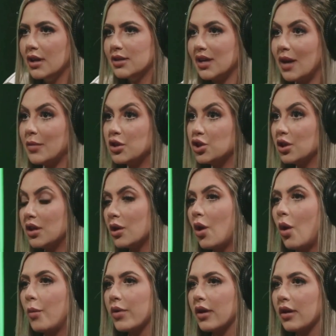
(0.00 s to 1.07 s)
Isso aqui é mentira, é
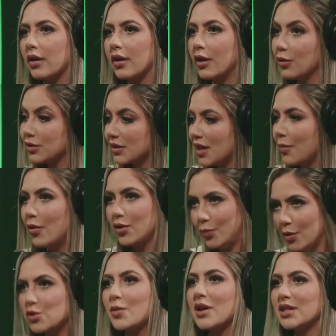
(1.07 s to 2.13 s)
golpe. Eu sei por,
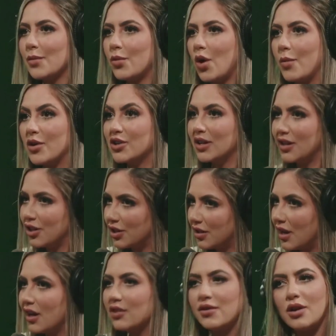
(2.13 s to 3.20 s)
por experiência própria, já
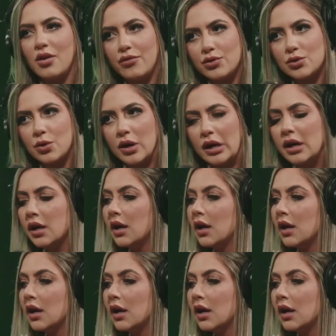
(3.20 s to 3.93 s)
testei e vi que não funciona.